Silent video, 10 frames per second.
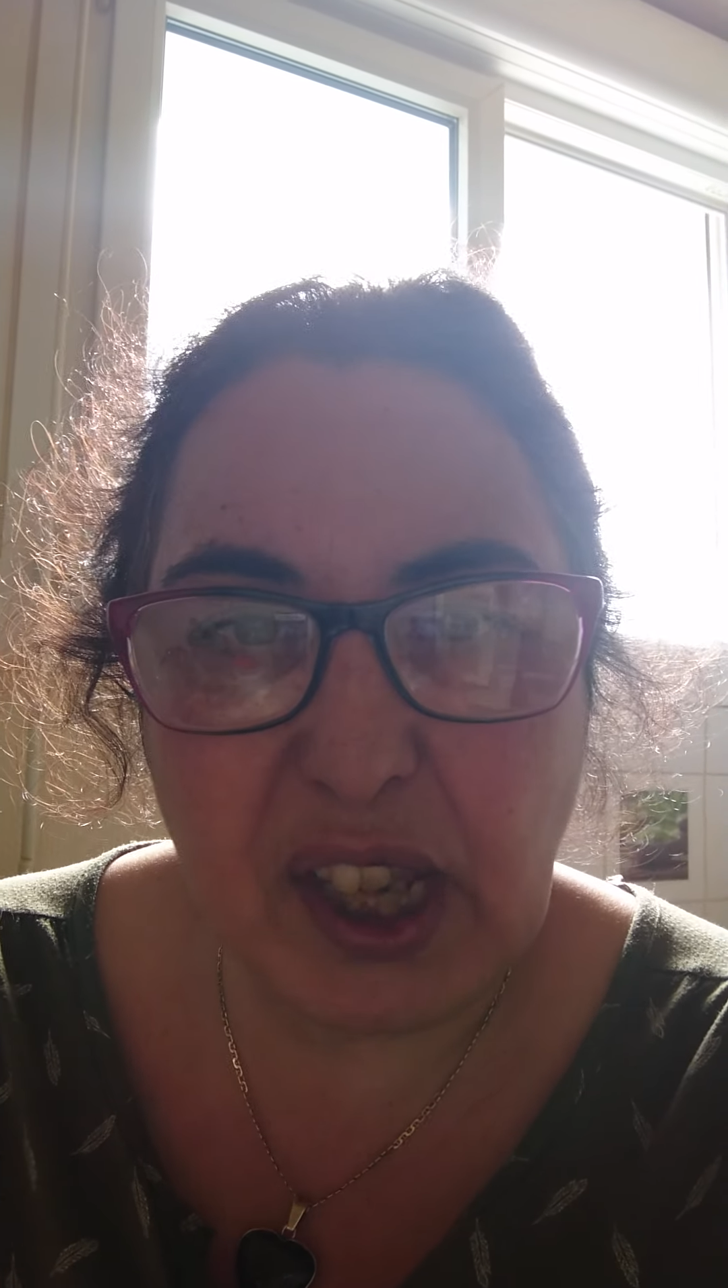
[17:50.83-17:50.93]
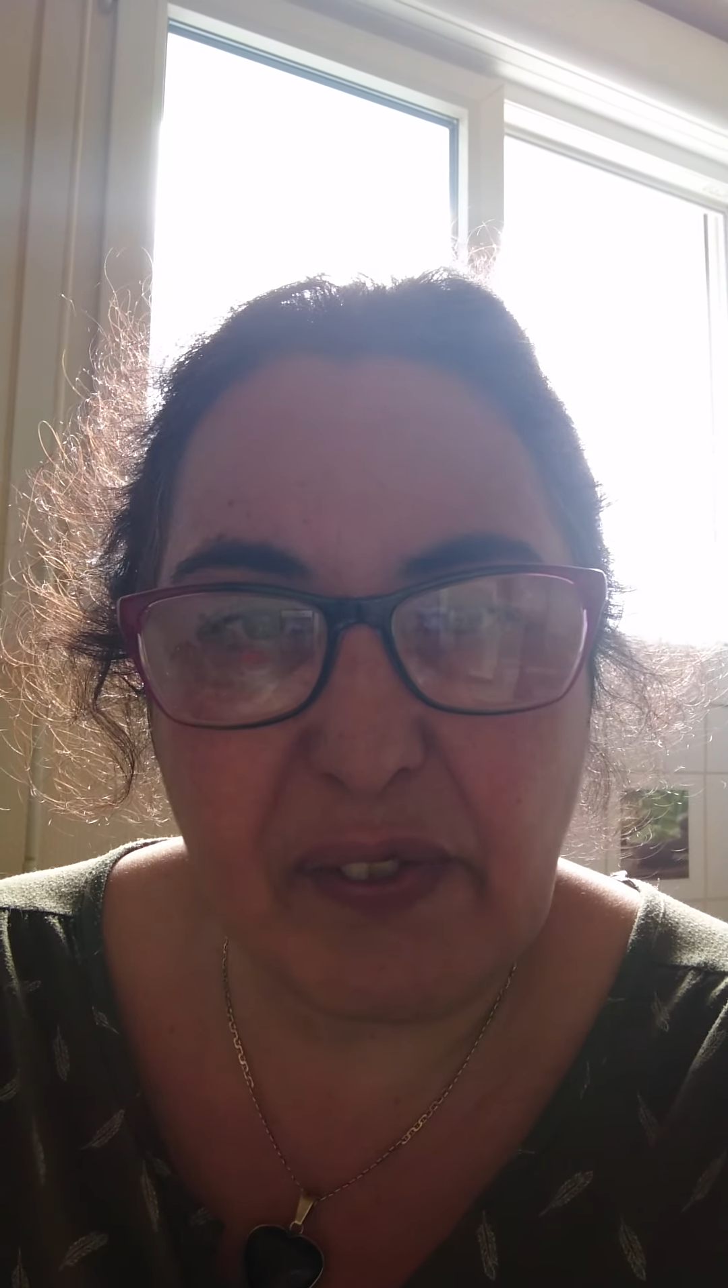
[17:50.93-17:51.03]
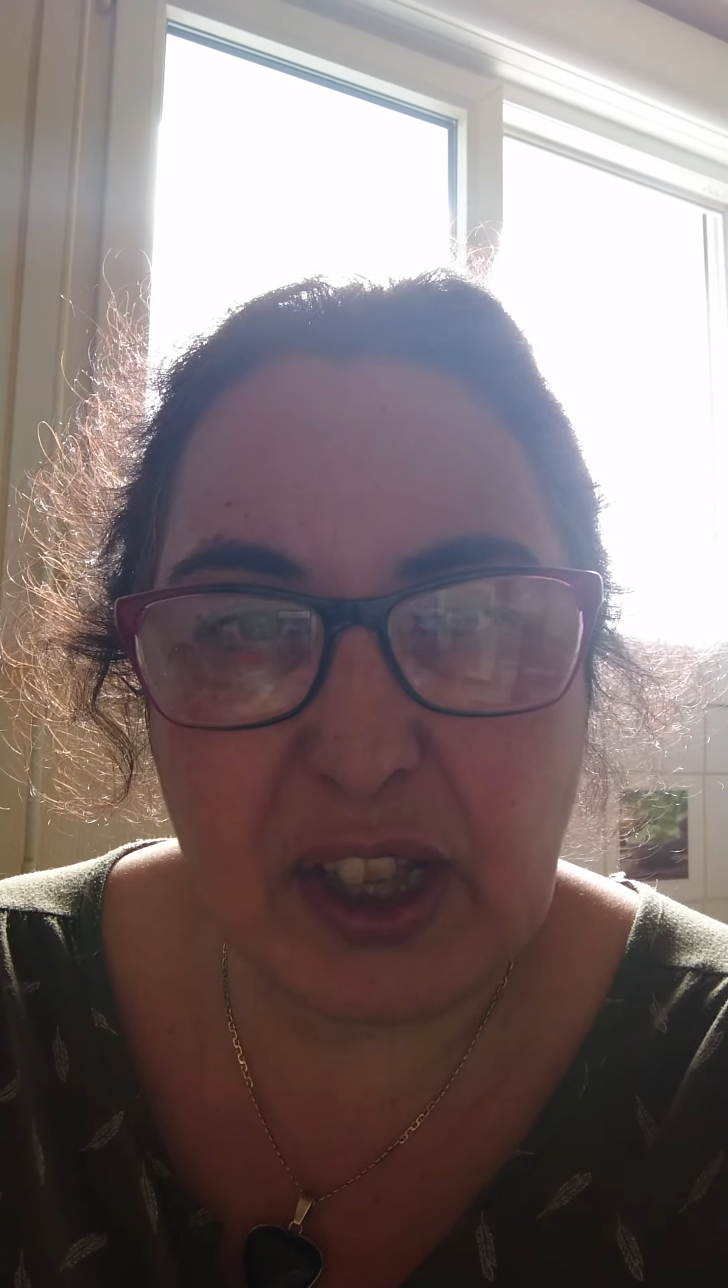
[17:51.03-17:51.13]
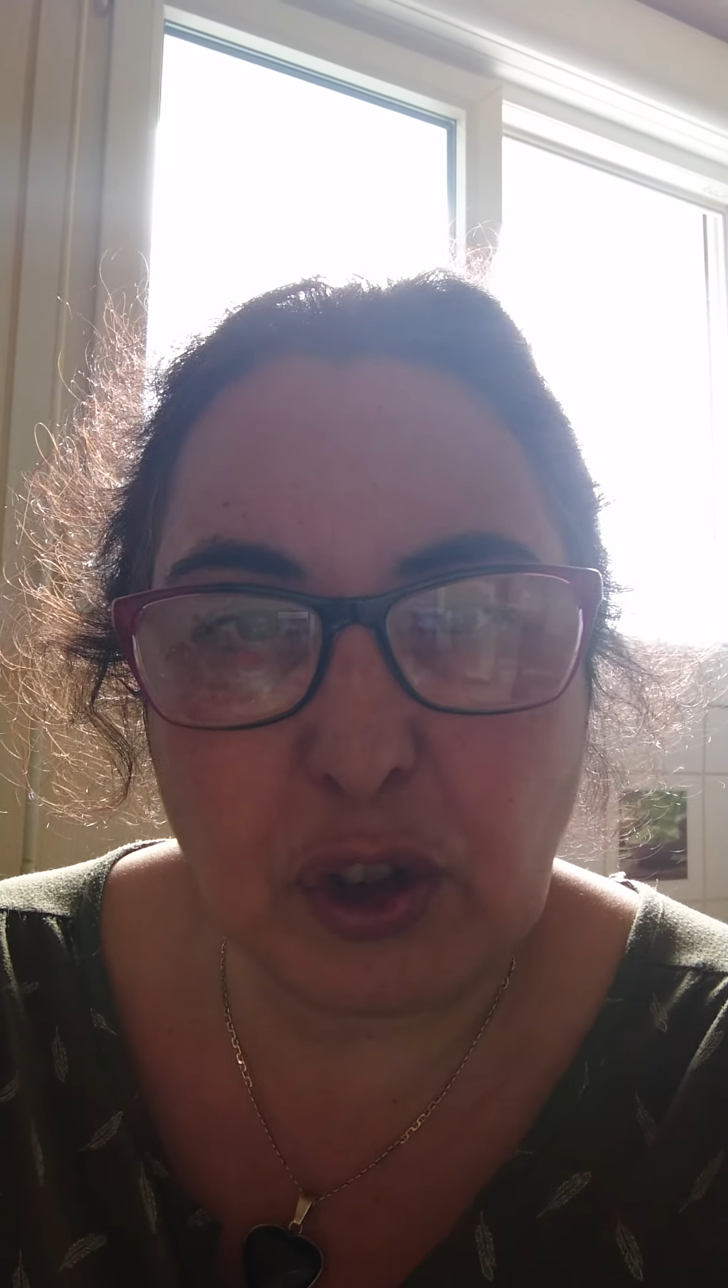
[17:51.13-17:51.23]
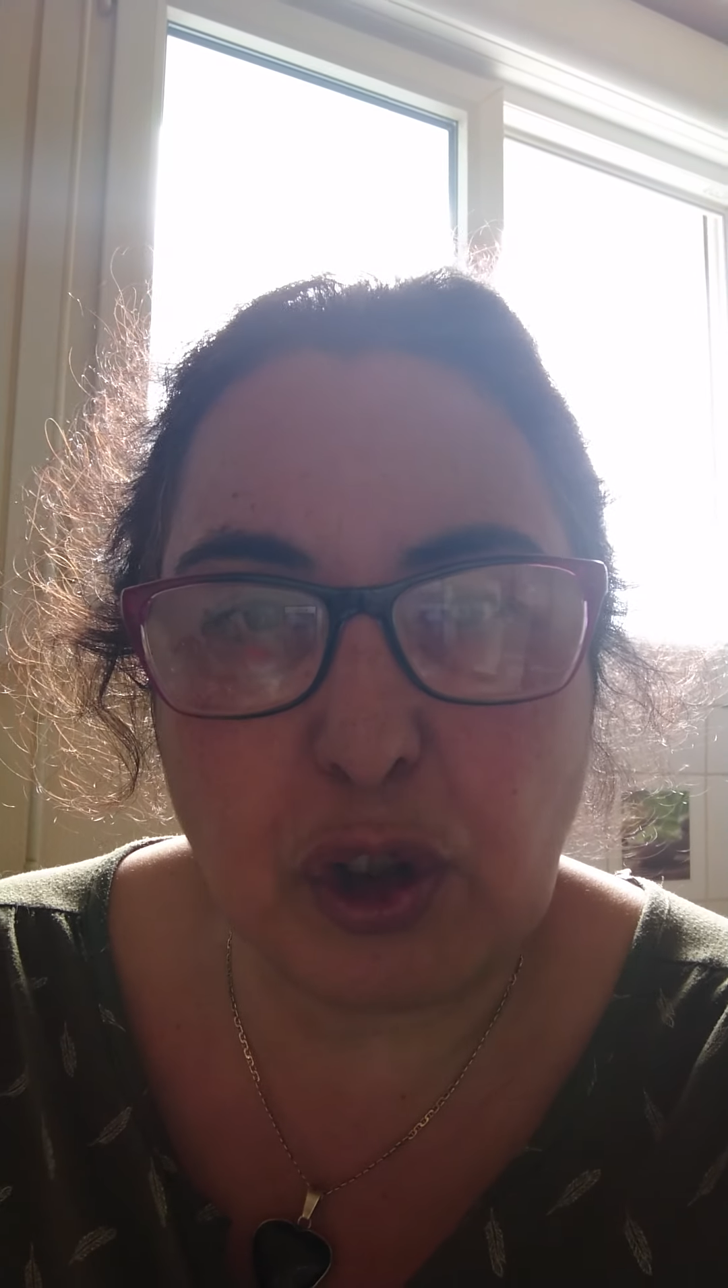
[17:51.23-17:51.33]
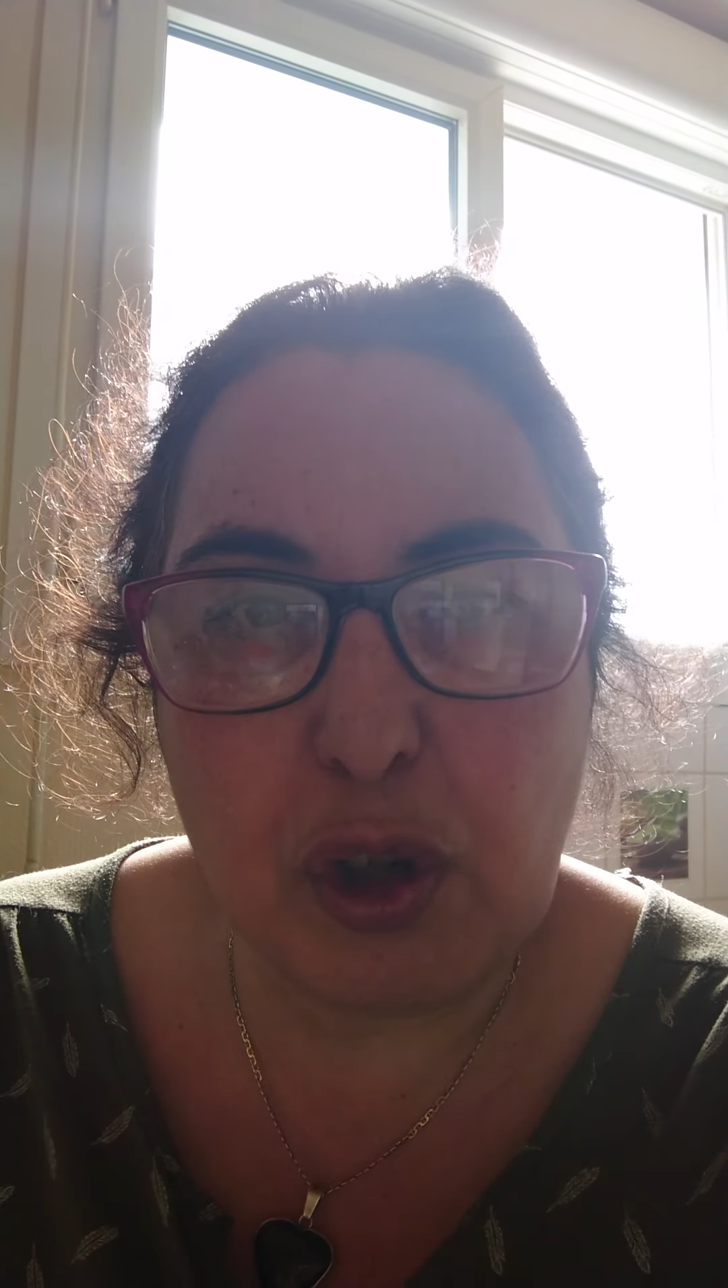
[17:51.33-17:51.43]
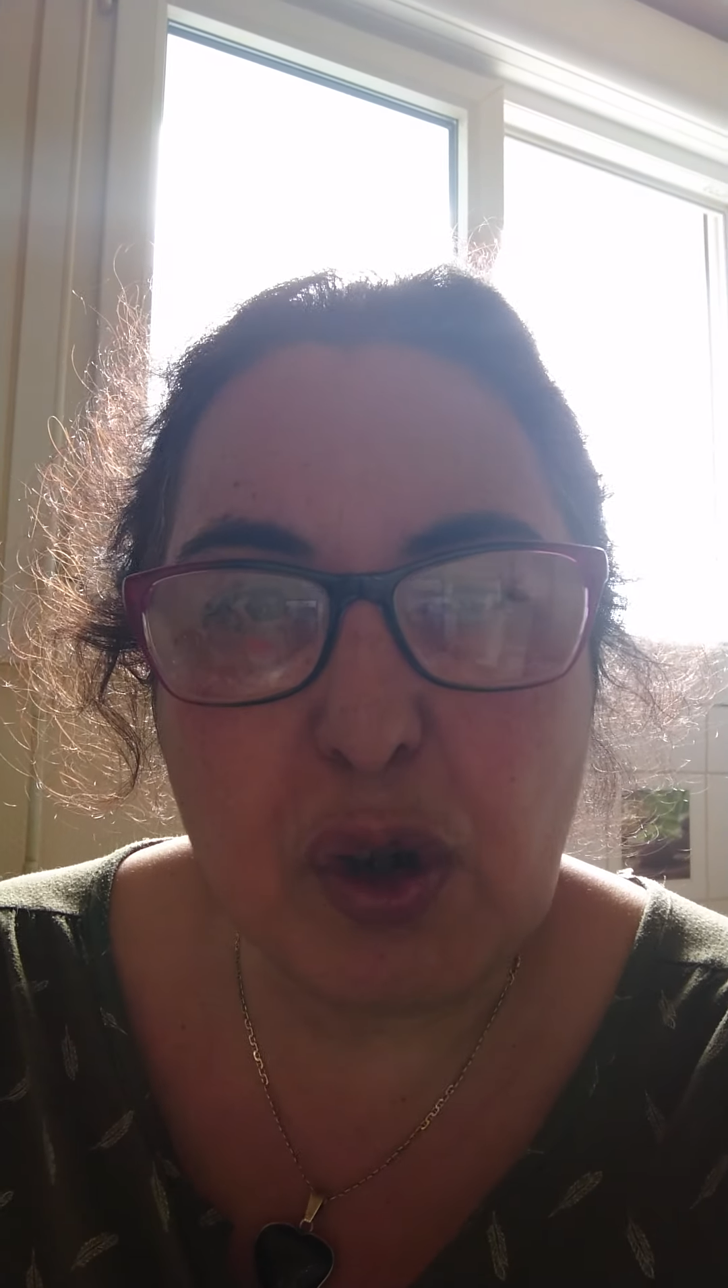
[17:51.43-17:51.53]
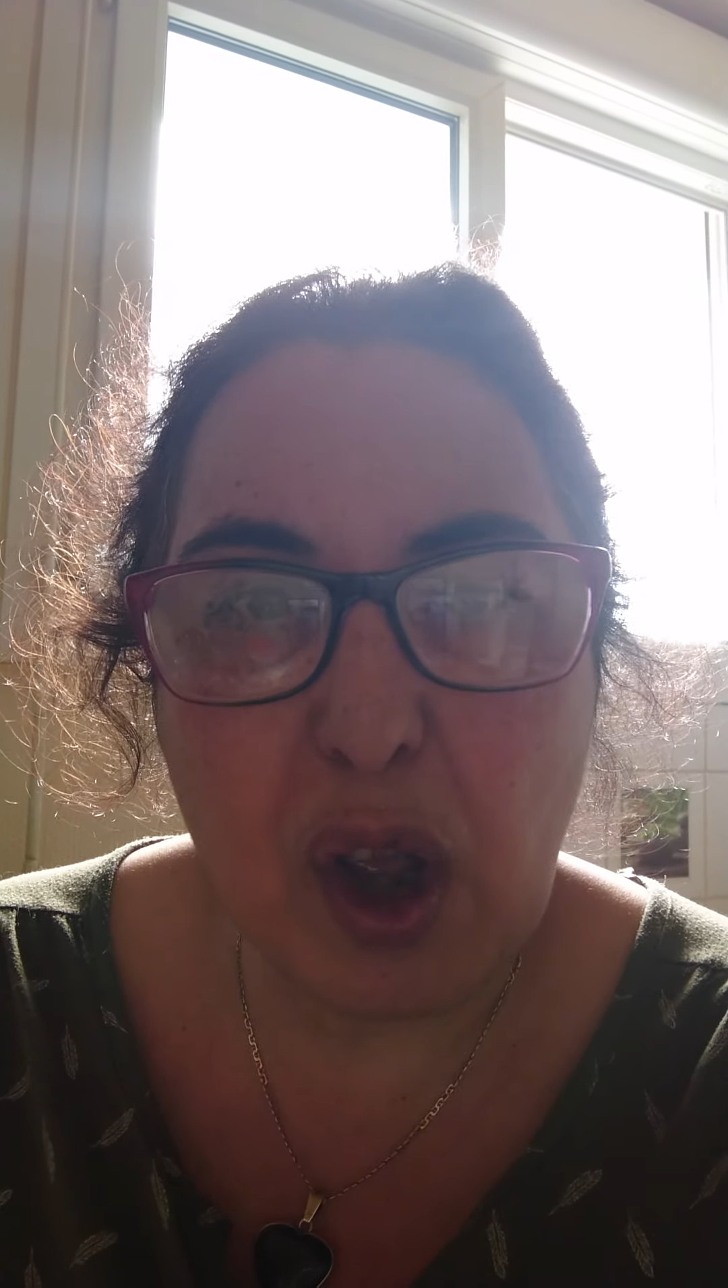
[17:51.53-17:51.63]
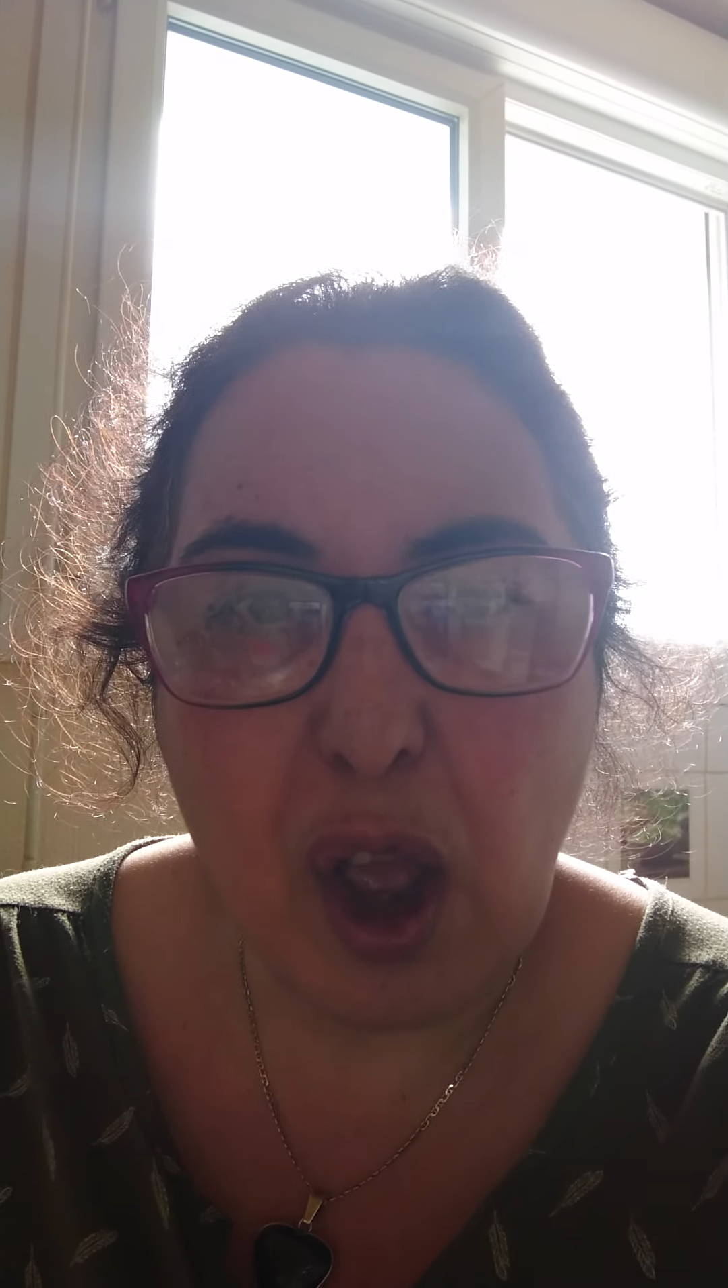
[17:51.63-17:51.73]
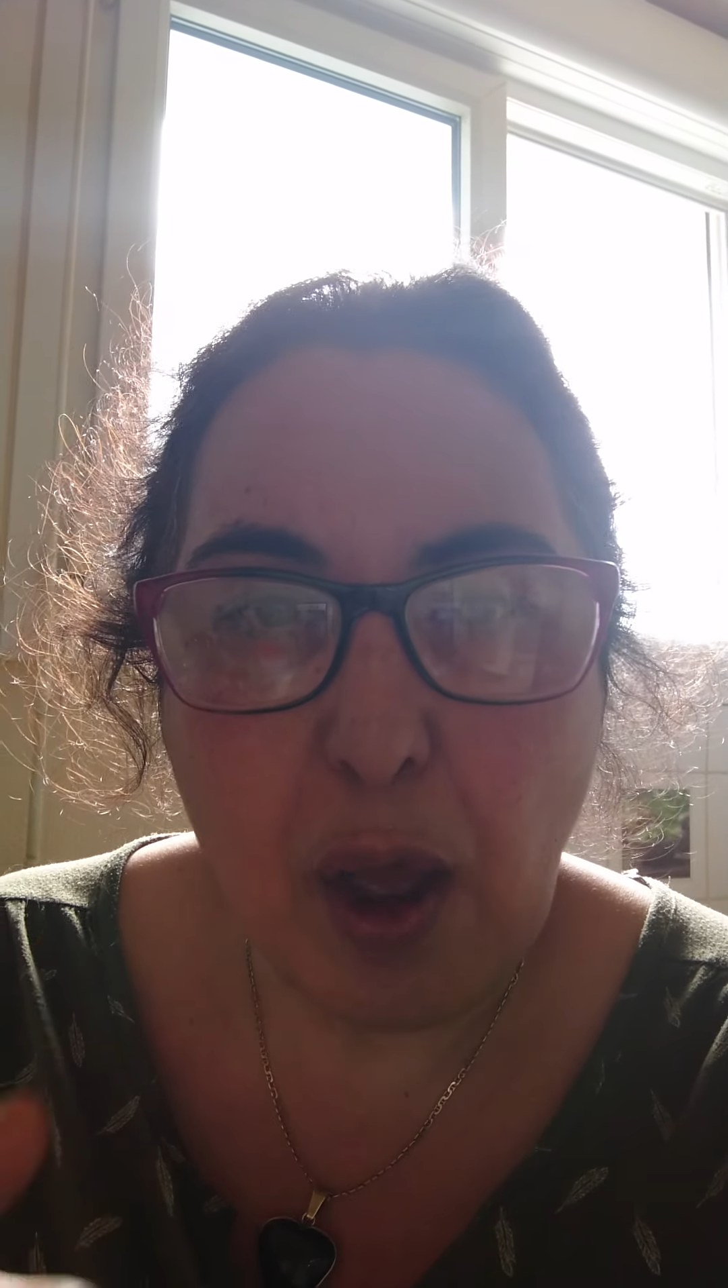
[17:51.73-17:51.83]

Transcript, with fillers: vous avez su